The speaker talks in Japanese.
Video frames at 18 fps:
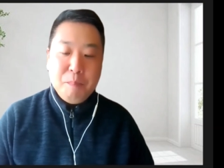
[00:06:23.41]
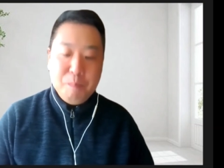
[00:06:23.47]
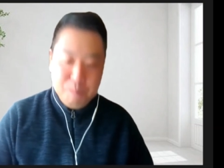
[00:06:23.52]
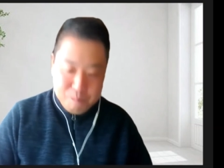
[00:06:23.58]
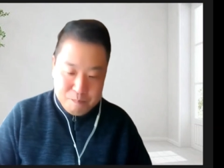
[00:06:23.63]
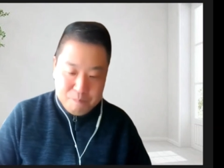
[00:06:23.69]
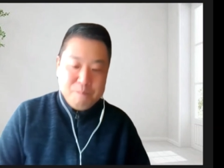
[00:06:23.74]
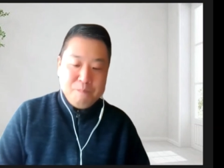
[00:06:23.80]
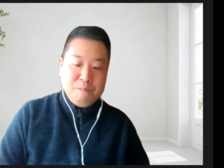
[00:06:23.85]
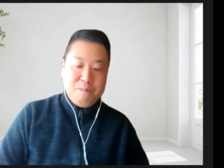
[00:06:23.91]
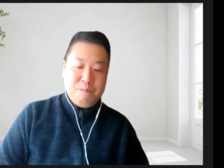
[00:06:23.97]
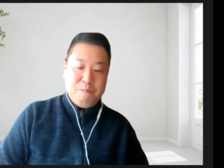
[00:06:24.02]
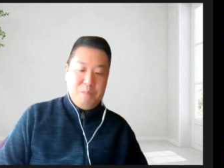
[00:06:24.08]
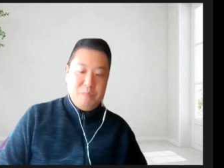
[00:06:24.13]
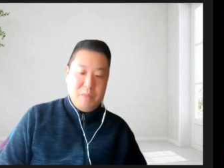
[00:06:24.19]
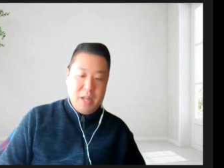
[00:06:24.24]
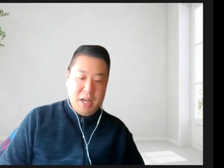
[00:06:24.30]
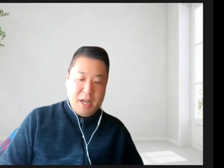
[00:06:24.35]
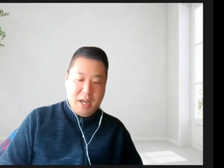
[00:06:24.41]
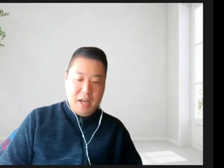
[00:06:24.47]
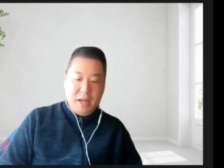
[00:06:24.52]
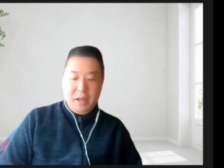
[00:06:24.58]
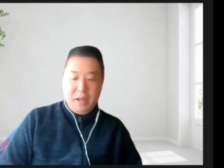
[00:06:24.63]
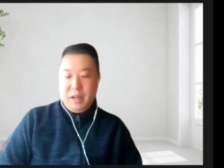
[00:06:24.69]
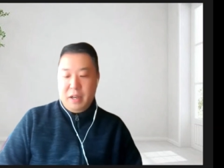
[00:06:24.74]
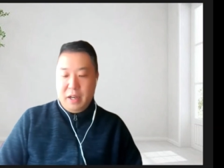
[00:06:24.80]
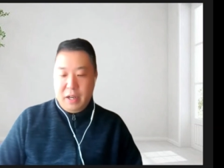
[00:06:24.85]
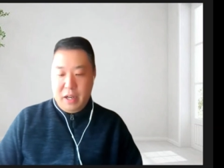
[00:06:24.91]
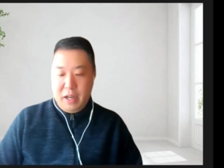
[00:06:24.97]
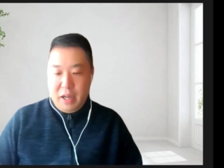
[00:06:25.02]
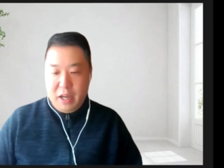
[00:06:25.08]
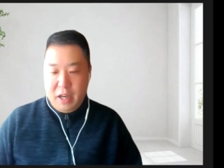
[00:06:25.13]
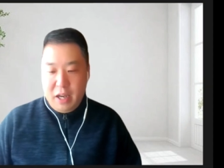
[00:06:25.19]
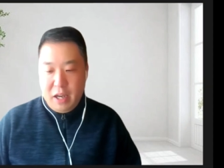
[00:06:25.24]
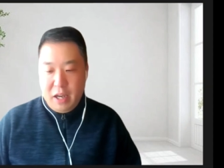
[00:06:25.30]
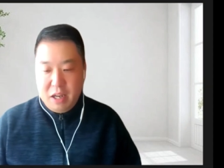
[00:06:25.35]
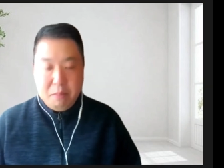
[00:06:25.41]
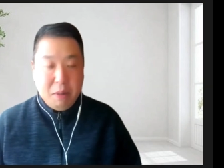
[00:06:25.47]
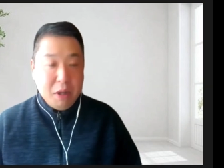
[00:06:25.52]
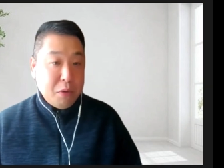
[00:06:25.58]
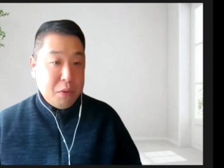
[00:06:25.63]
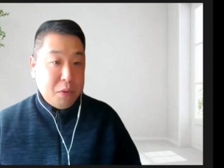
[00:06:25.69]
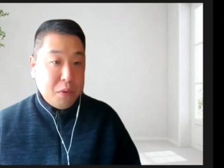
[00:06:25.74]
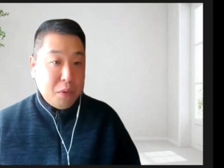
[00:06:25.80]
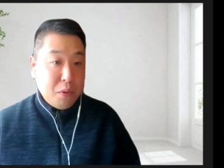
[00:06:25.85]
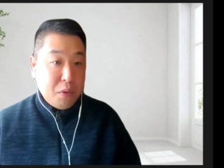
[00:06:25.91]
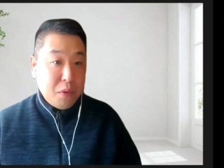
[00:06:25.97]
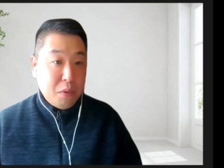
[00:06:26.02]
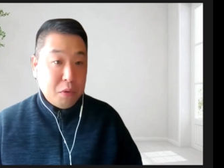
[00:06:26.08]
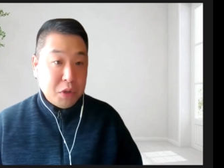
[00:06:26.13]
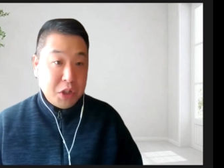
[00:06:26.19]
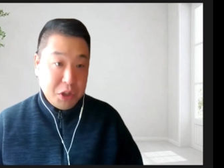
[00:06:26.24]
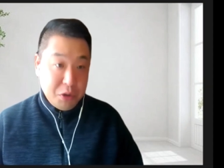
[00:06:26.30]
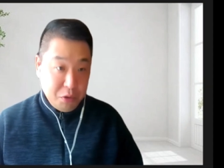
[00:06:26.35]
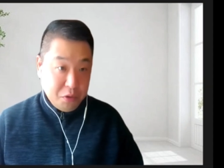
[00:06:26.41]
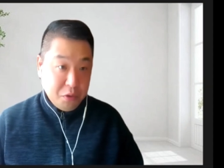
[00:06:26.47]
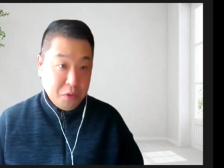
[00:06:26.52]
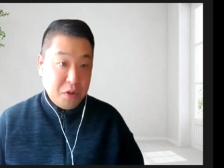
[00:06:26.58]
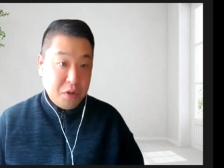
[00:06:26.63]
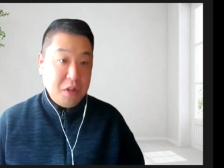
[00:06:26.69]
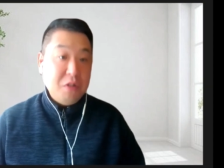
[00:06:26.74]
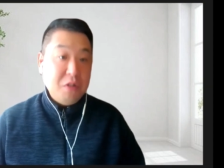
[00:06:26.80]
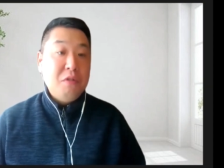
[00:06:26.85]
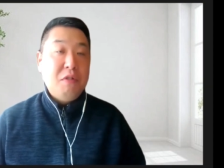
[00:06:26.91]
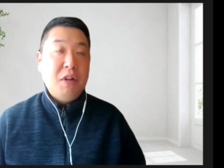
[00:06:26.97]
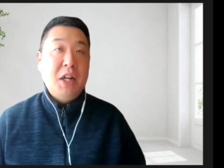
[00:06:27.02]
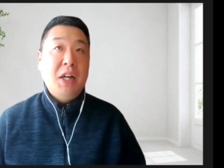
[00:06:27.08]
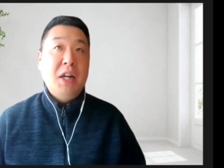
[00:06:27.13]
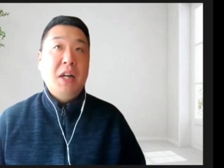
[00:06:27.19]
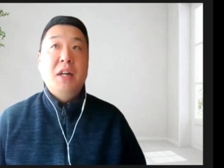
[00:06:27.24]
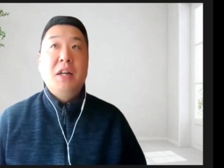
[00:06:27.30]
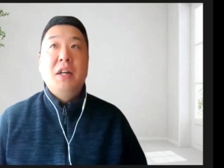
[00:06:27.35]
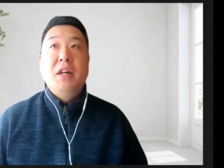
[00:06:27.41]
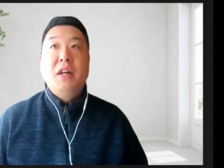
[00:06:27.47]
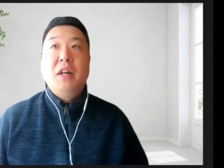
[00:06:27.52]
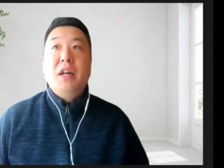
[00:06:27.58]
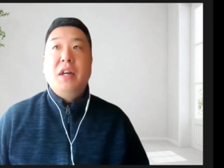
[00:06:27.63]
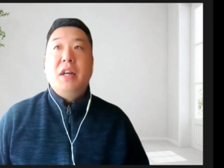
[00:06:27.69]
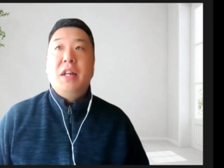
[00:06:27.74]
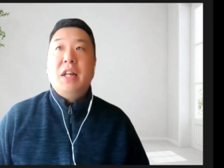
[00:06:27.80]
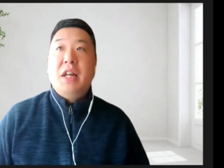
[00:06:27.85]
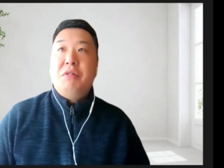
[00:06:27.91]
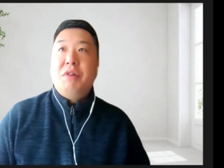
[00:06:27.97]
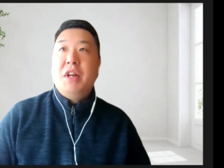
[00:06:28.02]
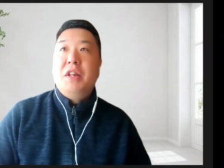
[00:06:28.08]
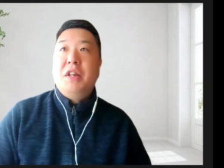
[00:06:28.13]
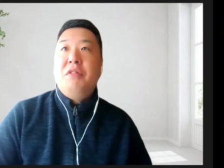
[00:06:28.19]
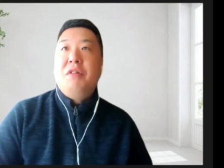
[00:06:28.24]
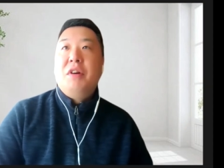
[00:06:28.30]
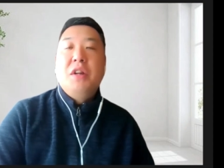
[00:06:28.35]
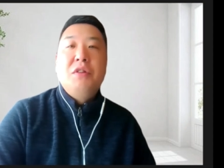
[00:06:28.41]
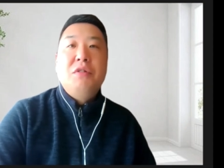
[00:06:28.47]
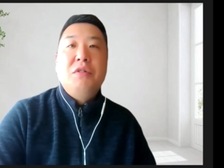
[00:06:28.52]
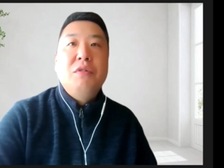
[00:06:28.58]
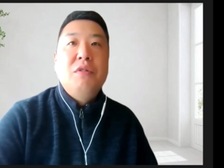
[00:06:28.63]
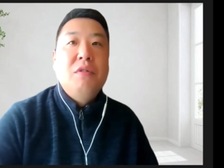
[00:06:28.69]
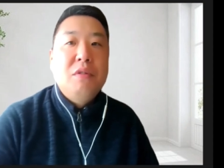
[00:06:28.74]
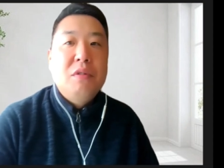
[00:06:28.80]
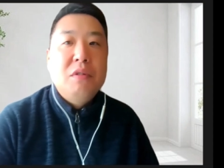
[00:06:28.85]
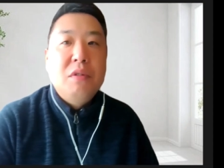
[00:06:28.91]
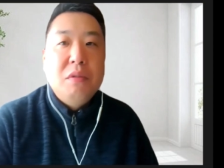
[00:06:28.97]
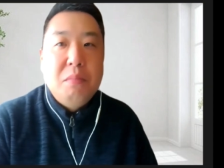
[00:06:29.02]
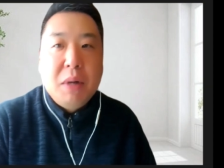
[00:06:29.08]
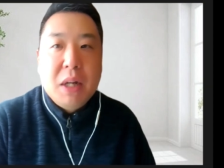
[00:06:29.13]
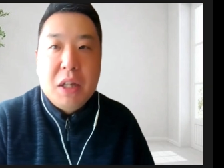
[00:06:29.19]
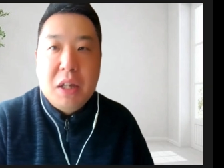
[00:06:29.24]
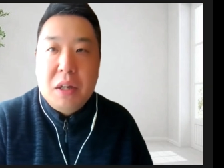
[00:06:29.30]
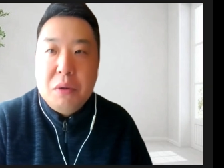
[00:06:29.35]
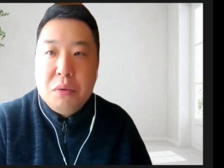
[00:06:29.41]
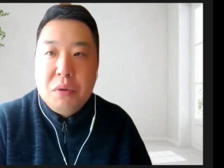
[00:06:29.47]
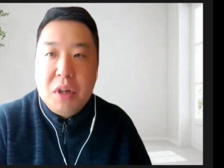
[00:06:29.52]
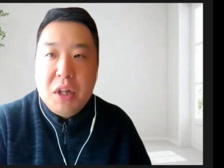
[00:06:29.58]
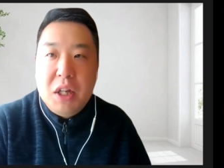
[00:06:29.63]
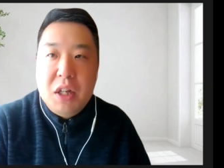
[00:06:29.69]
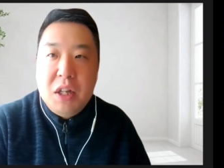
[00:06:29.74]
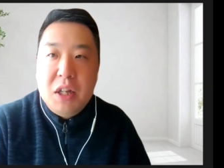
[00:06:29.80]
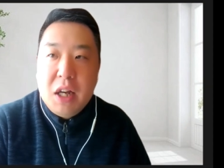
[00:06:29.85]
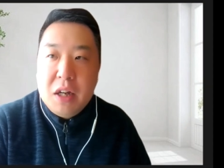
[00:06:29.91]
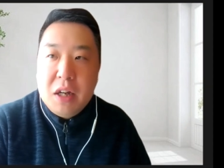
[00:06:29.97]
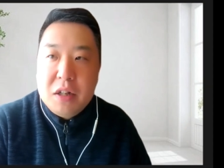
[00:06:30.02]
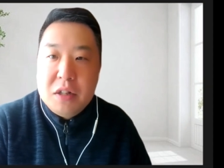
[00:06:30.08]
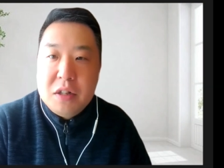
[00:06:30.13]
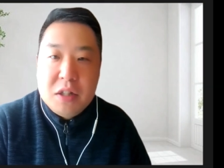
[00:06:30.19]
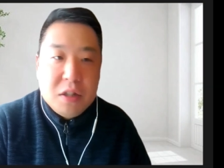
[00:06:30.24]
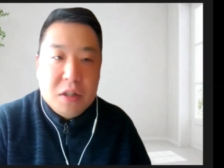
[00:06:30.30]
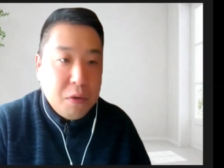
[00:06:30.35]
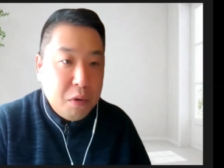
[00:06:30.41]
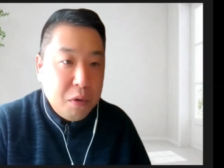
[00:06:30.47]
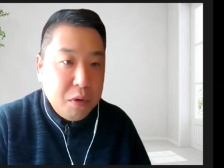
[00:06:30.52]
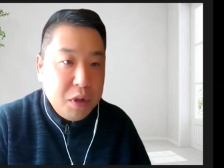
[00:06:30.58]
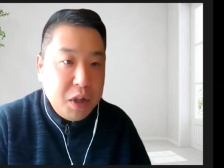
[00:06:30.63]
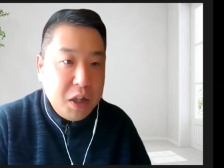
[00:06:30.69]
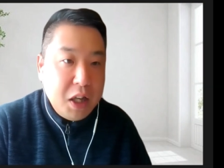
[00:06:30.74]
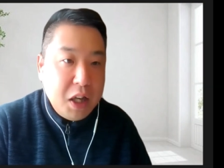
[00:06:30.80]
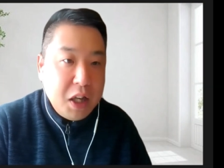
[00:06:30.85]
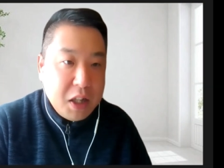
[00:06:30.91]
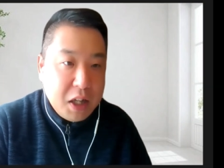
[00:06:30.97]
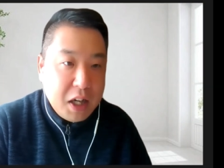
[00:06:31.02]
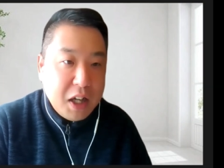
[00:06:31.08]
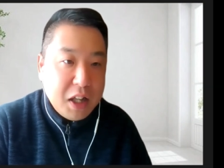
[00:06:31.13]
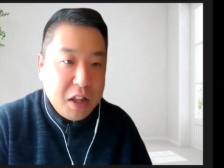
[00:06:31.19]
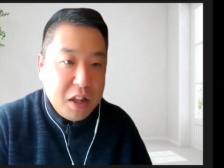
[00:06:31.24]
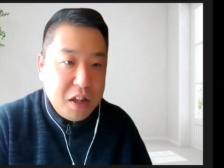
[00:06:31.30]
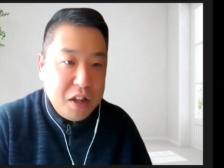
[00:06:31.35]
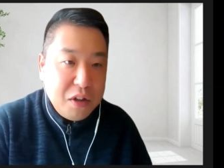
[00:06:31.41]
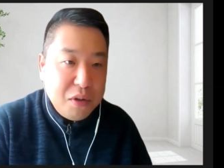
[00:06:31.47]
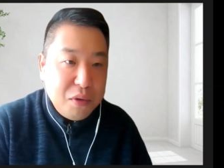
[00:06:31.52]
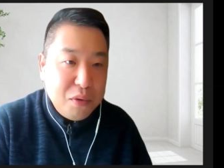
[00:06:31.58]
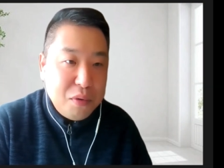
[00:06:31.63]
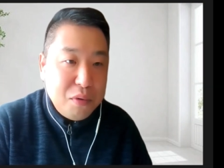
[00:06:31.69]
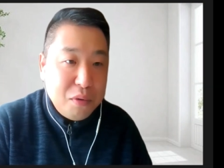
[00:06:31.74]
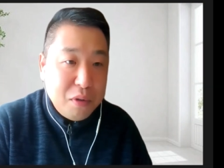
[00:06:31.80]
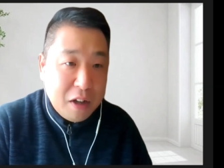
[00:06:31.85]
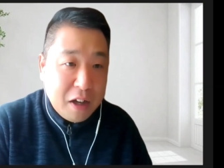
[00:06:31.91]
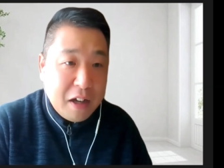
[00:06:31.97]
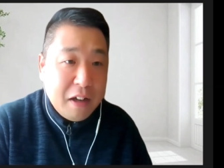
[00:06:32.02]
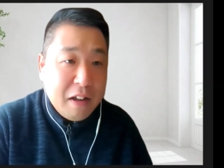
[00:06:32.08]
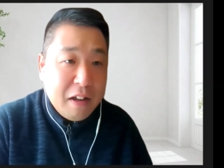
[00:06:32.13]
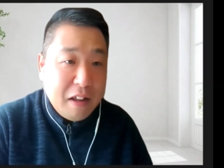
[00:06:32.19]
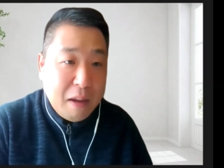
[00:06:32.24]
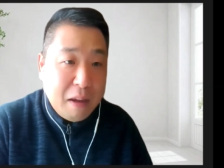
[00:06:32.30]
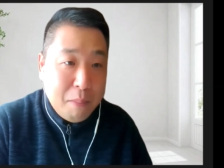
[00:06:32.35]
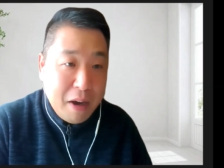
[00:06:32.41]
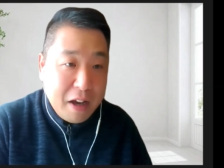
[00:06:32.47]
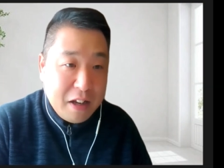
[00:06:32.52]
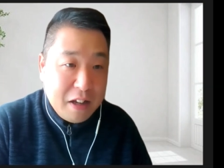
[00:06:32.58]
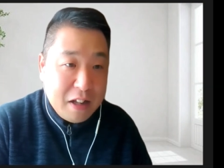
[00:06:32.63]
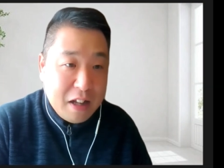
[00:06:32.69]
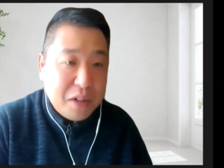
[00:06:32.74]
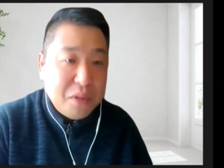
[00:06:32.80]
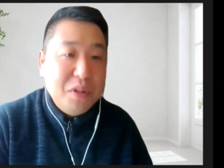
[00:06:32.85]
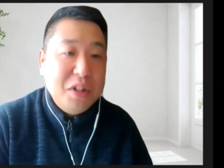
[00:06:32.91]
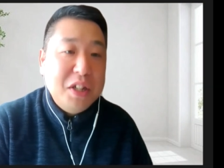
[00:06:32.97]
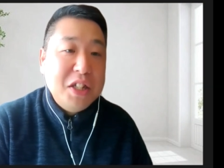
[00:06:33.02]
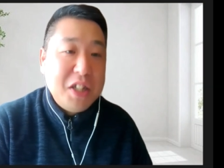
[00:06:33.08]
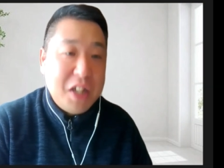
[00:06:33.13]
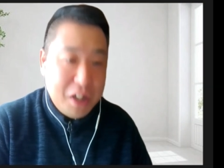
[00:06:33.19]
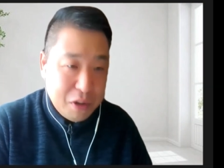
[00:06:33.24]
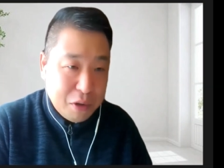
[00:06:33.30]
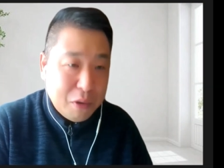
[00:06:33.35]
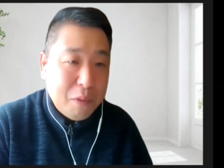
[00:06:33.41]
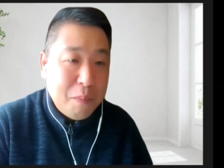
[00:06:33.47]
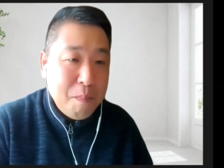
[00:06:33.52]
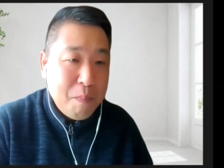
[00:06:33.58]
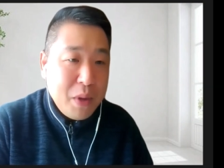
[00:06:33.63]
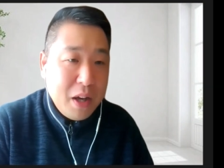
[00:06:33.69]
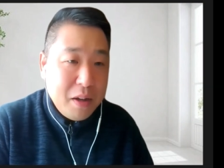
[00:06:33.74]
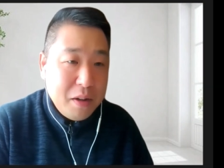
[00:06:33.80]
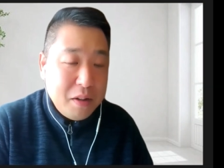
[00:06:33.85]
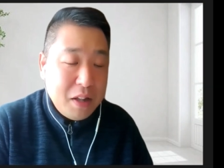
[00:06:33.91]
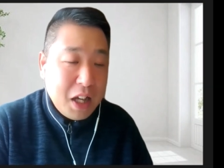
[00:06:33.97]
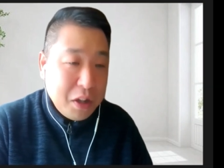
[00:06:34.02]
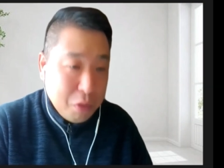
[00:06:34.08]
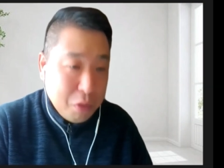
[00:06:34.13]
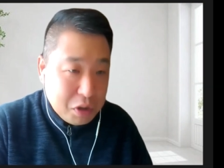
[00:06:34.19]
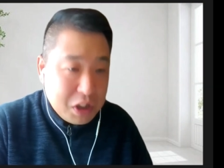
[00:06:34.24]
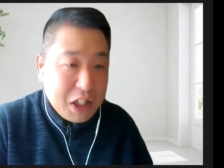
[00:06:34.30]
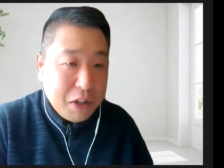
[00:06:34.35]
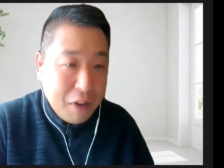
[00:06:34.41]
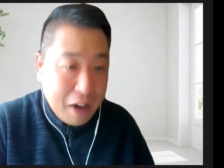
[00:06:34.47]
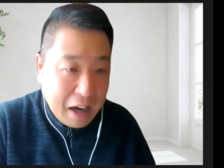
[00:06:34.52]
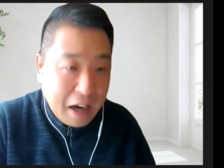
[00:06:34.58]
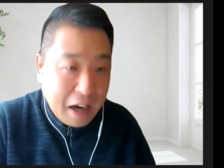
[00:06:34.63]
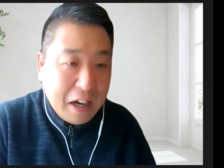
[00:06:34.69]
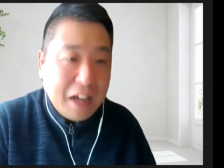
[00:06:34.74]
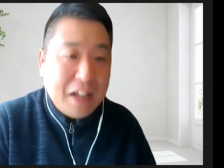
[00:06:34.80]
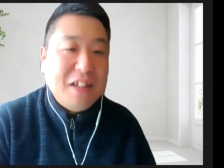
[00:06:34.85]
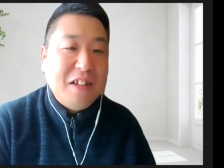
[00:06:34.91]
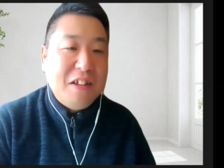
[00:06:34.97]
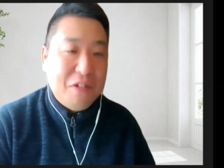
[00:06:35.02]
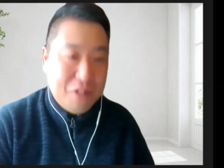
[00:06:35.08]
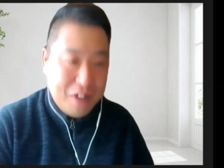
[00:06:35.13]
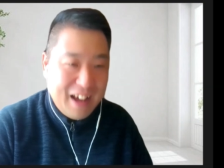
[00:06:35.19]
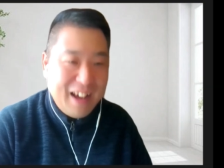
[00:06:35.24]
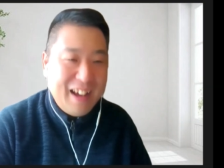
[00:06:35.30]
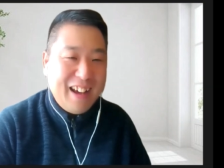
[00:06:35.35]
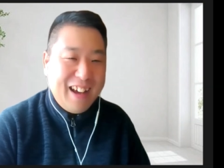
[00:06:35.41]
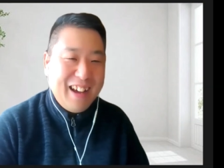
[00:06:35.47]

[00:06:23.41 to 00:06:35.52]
うん、で、えー、今のお仕事っていうのは、え何をやってるかというと、まあ、DX コーディネーターっていう風な名前になるんですけど、なんのこっちゃわからないですよね